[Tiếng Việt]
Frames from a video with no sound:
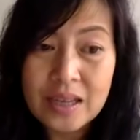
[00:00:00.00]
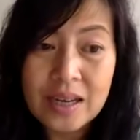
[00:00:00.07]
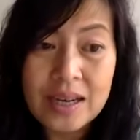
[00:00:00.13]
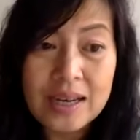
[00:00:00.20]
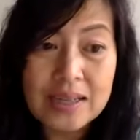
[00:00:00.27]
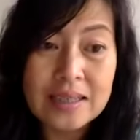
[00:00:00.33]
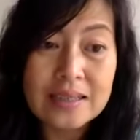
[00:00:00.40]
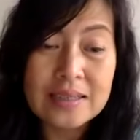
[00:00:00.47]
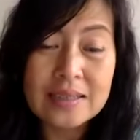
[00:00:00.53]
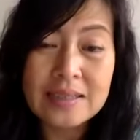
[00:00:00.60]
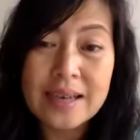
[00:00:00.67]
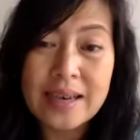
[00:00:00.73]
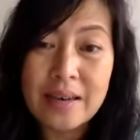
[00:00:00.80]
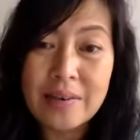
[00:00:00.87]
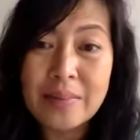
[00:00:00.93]
đó là
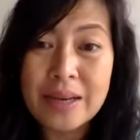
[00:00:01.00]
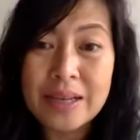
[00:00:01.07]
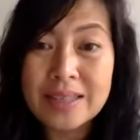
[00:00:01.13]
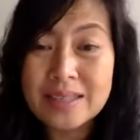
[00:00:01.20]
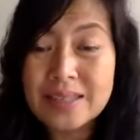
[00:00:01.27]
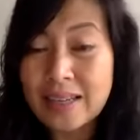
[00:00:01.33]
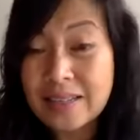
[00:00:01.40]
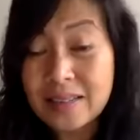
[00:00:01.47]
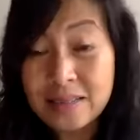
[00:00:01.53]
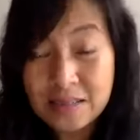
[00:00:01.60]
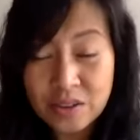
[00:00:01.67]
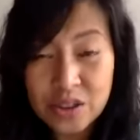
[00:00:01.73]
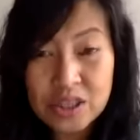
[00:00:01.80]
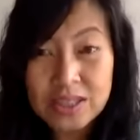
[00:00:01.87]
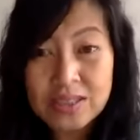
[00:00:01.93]
cứ hệ mà liên thấy
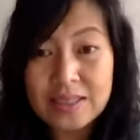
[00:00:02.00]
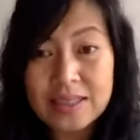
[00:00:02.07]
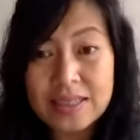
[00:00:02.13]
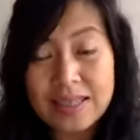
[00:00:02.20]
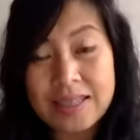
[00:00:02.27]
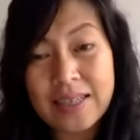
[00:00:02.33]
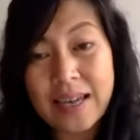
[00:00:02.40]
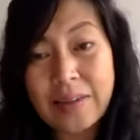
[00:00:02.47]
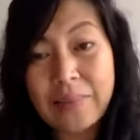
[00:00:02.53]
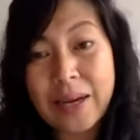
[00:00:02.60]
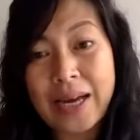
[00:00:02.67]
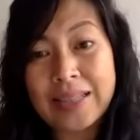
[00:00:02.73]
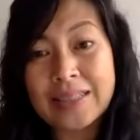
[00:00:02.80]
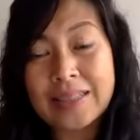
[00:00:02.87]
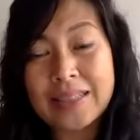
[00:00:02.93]
thường xuyên đó, là cứ hệ
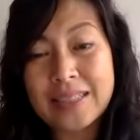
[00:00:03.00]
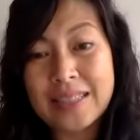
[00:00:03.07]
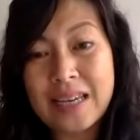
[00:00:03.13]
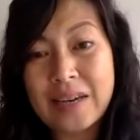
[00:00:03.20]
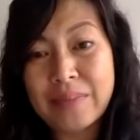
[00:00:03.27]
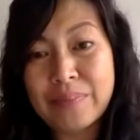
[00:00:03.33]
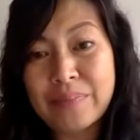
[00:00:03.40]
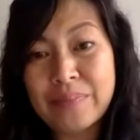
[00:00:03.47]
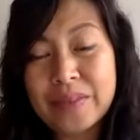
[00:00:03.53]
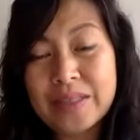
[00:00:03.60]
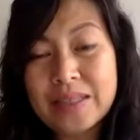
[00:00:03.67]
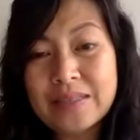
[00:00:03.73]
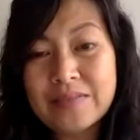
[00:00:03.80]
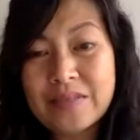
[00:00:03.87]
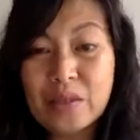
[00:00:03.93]
mà anh chị em
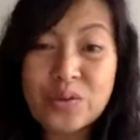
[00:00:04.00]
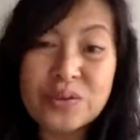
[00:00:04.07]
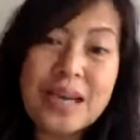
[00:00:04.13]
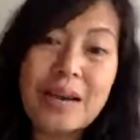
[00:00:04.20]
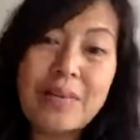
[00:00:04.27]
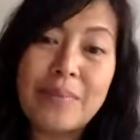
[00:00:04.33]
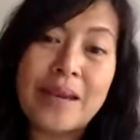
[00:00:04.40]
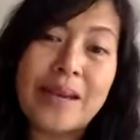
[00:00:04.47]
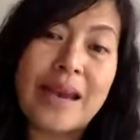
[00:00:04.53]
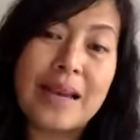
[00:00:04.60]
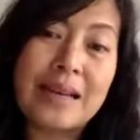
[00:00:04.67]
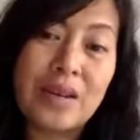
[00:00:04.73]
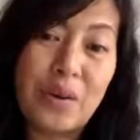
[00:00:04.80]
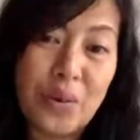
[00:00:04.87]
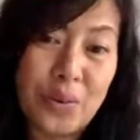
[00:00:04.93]
ví dụ cha mẹ đang